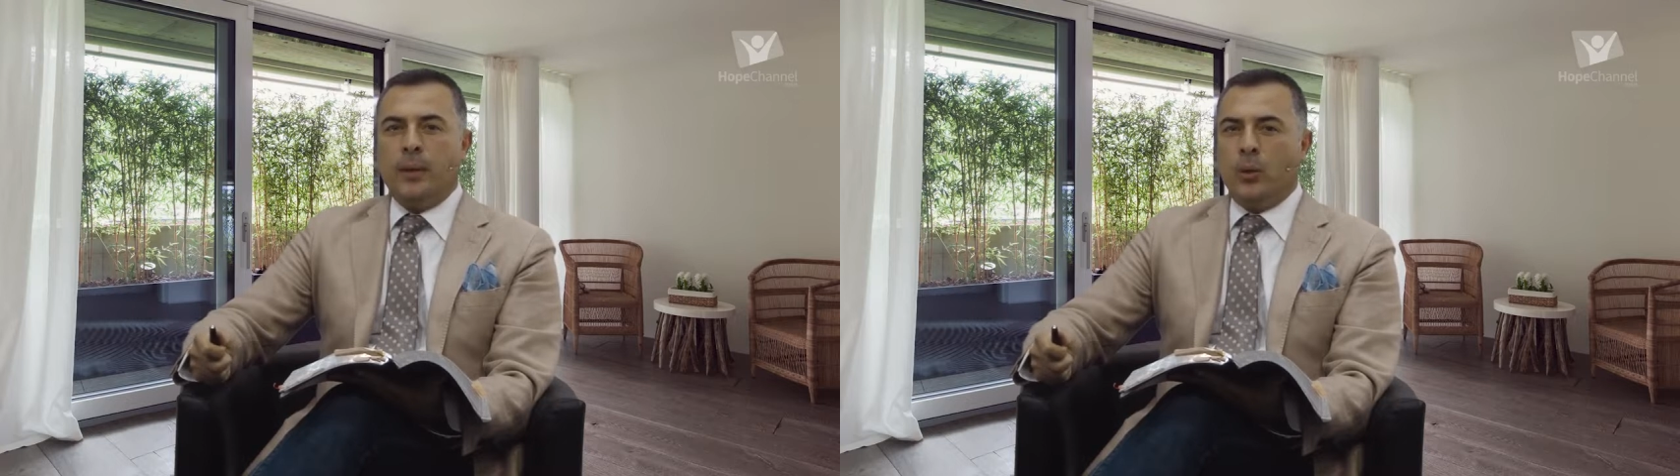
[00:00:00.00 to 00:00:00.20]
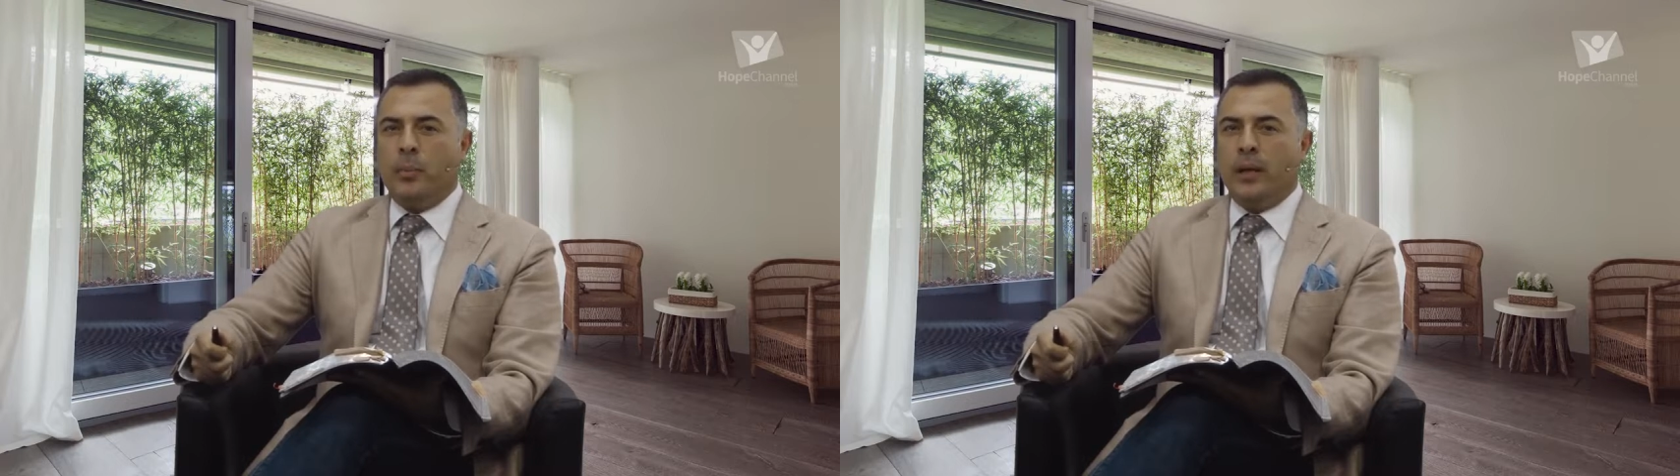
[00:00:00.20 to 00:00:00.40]

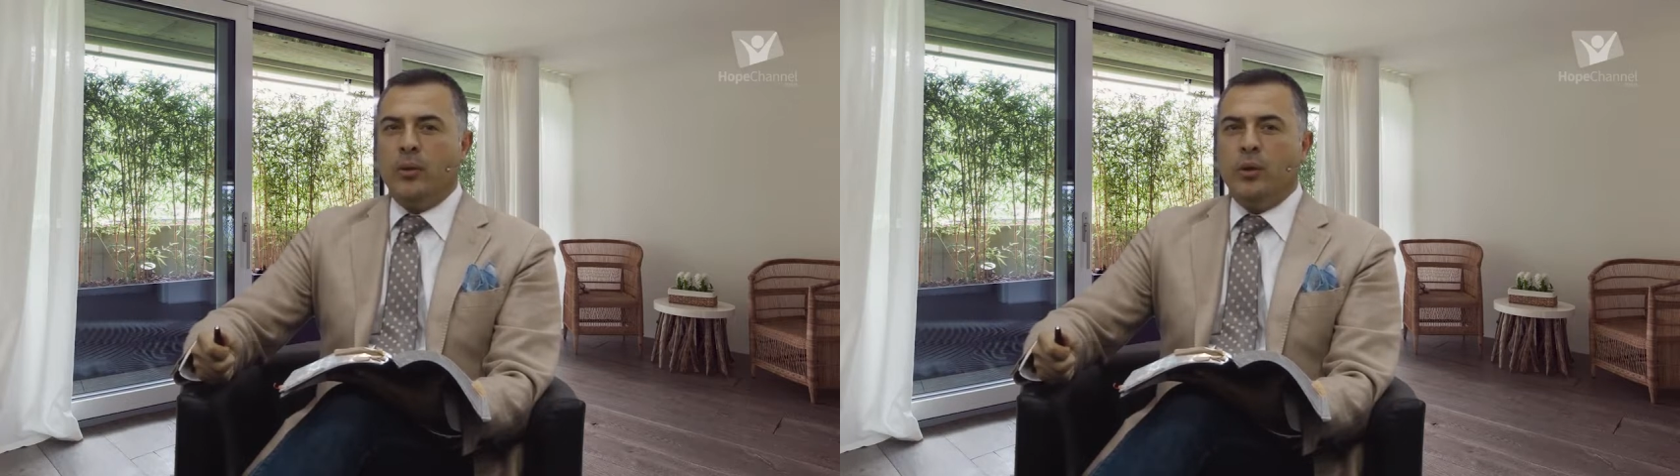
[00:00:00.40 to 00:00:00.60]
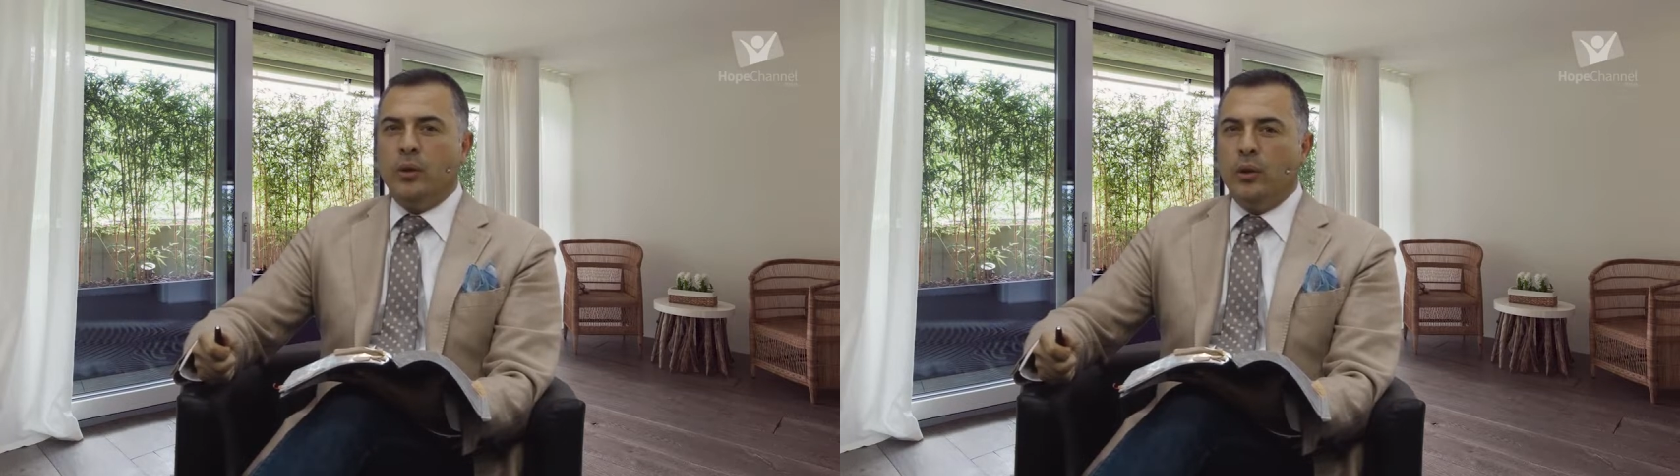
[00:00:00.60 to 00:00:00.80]
piano
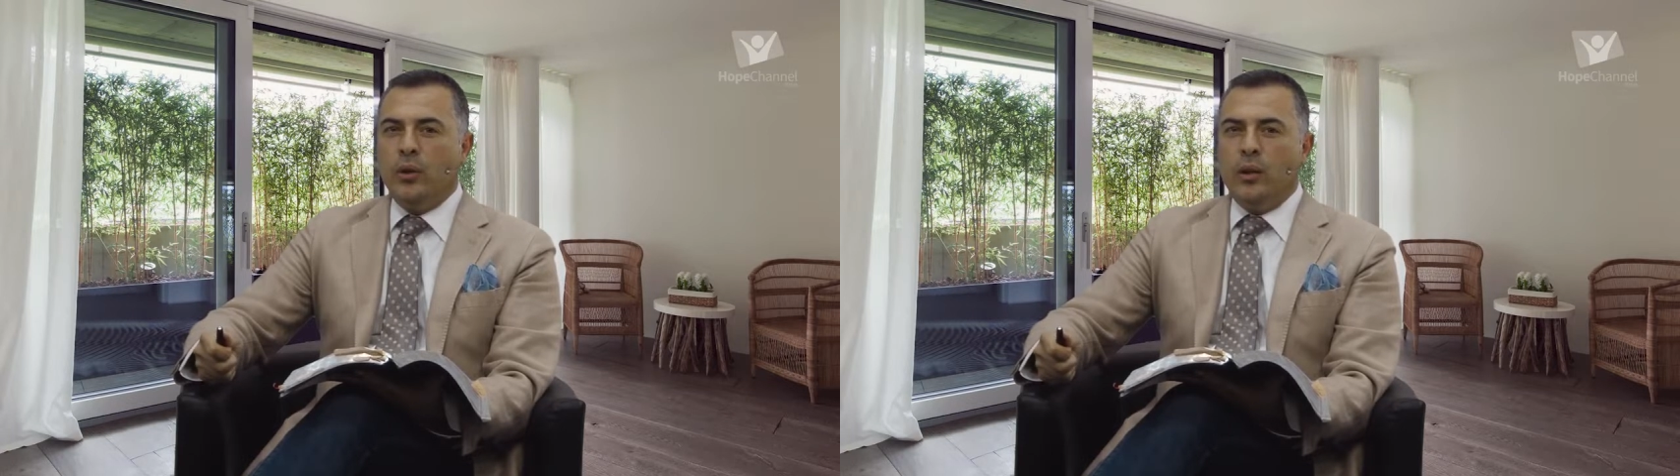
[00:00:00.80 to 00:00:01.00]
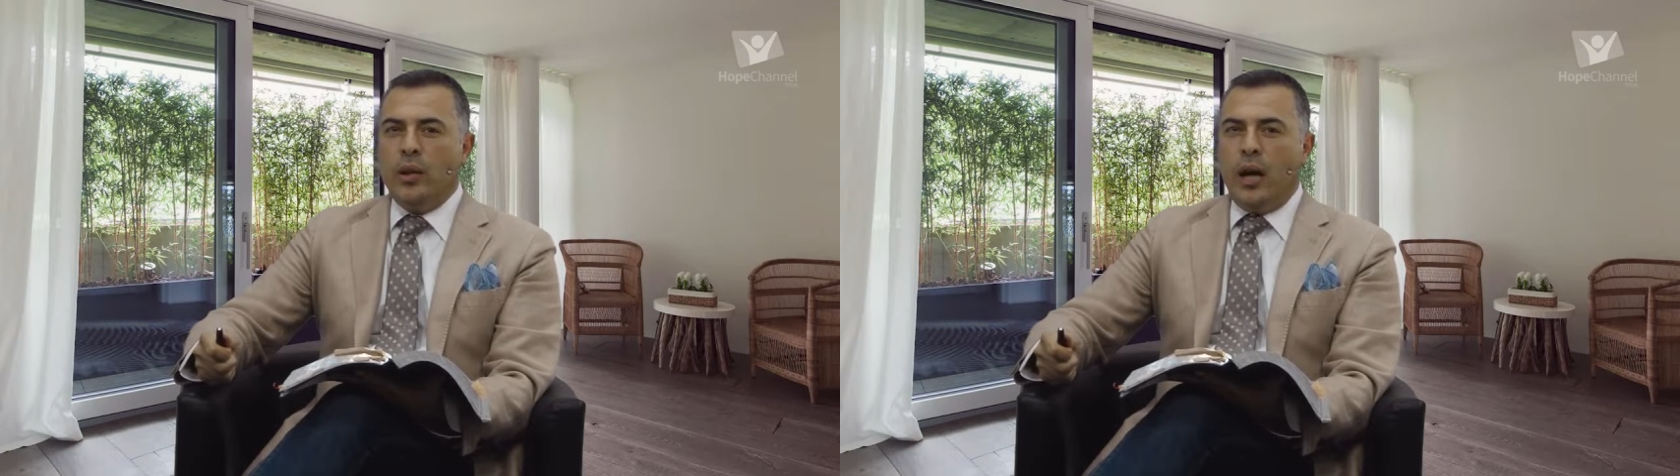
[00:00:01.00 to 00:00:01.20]
piano
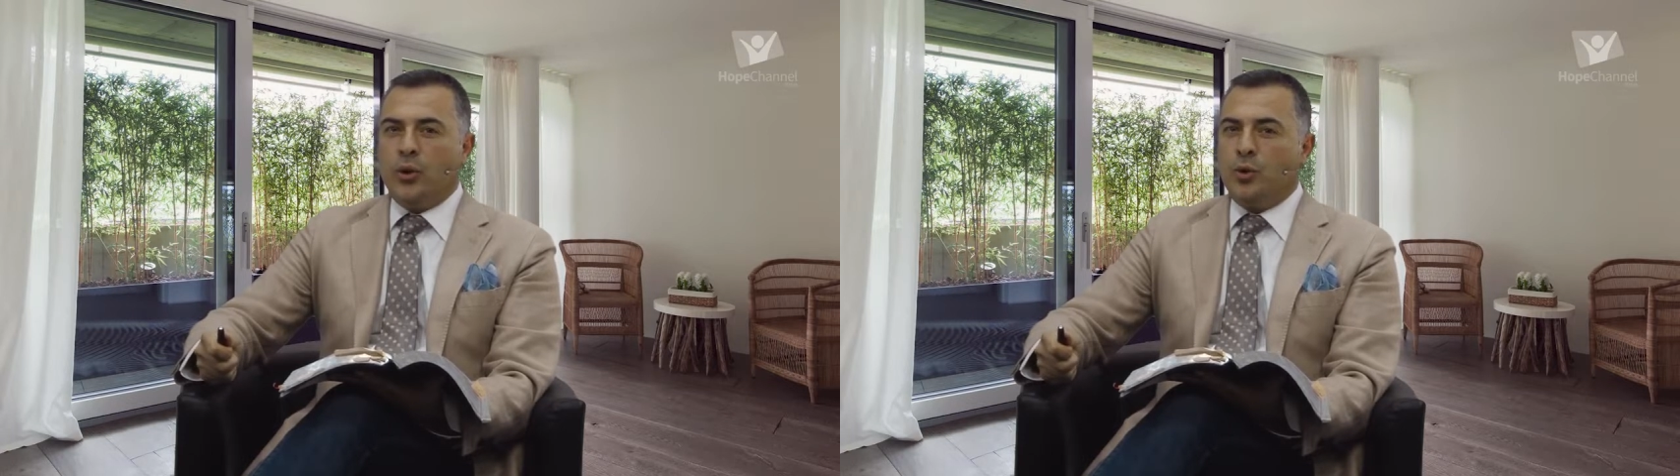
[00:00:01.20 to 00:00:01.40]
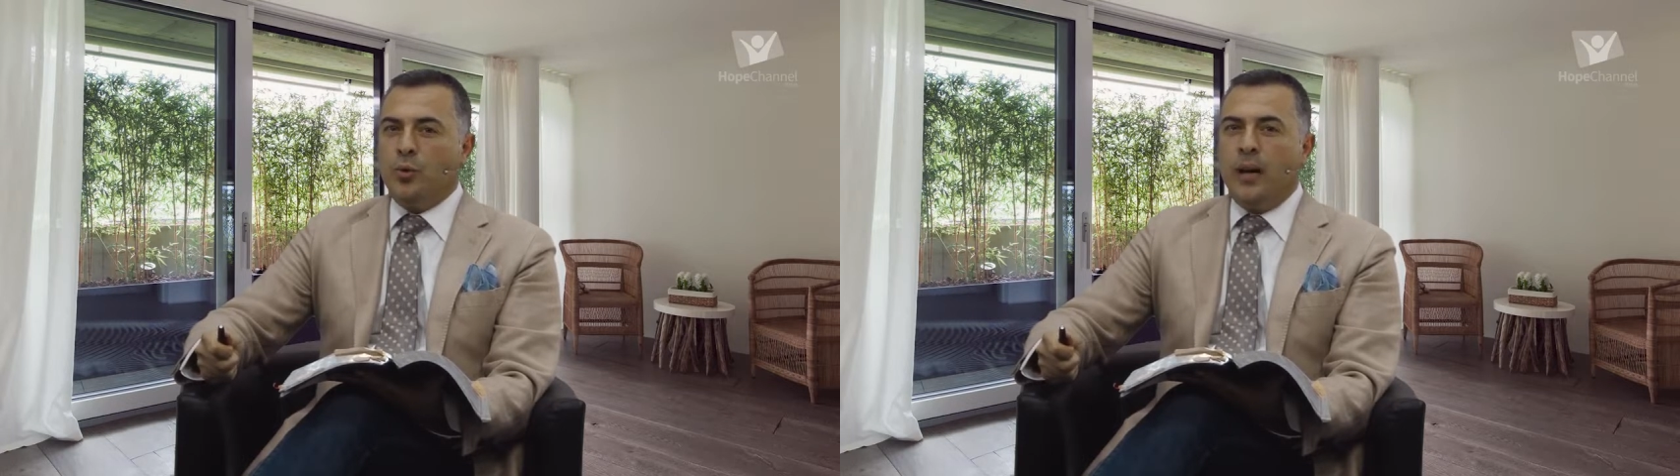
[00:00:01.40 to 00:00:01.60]

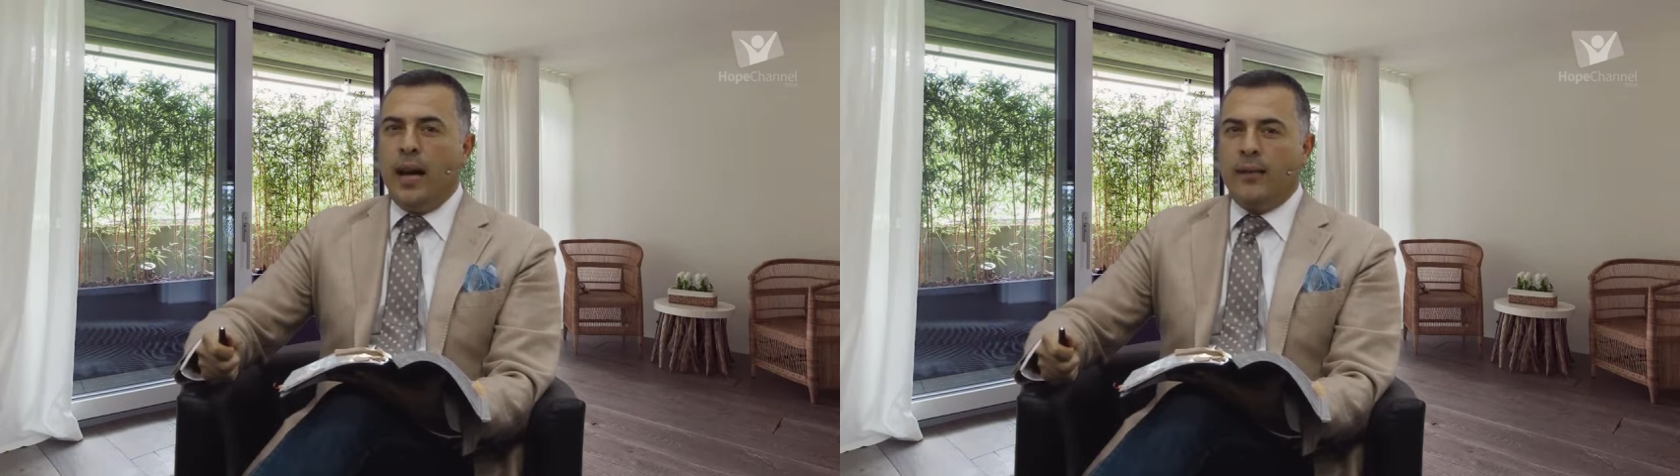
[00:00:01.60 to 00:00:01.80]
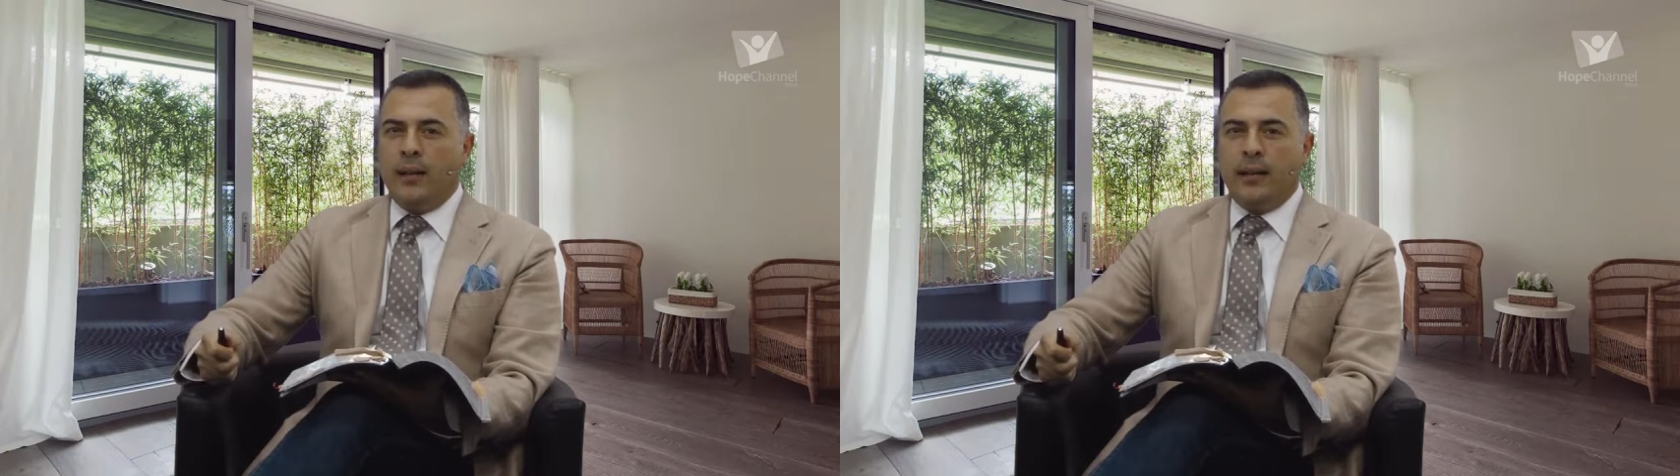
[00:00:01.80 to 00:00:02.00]

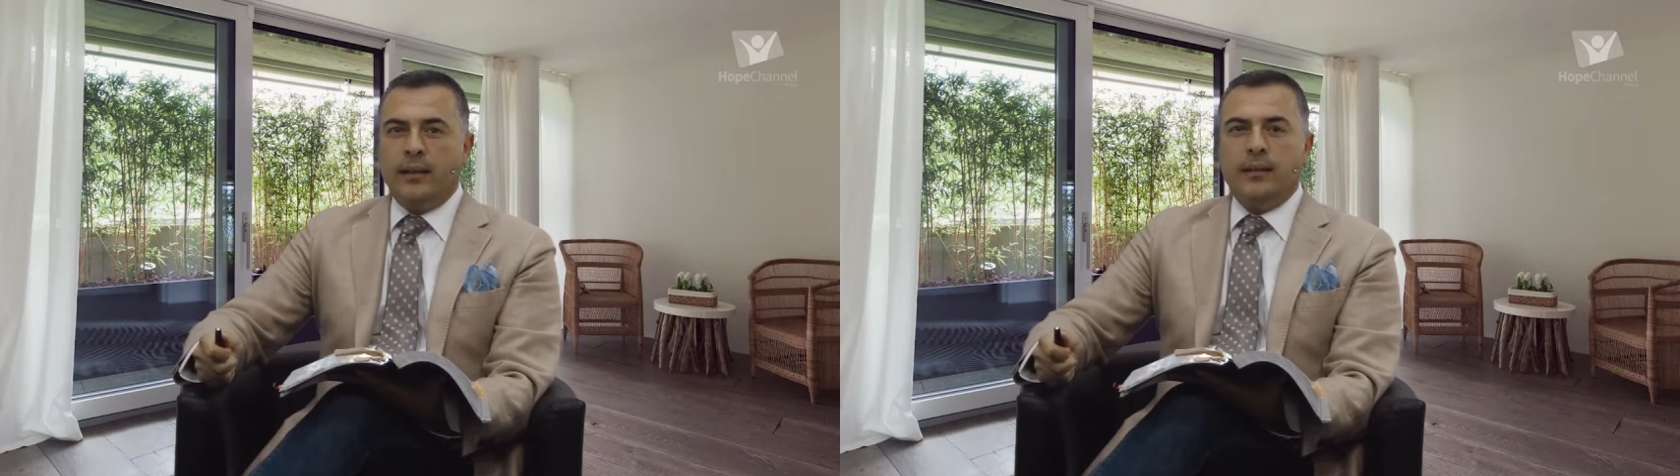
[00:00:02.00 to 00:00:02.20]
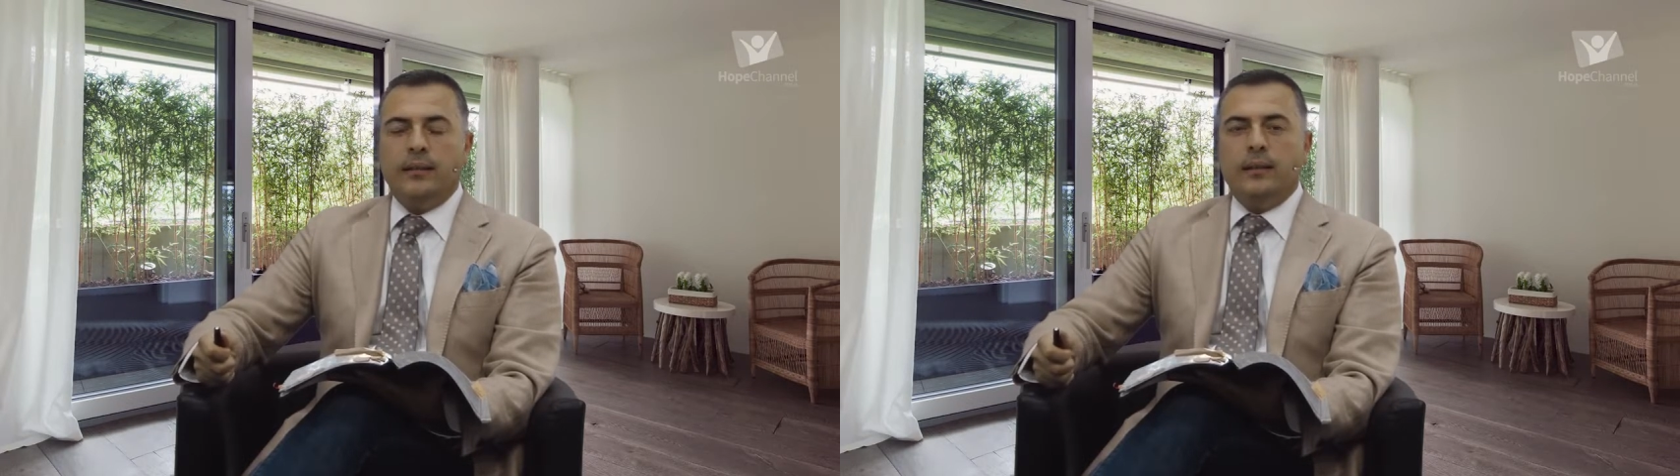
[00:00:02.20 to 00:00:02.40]
asciugava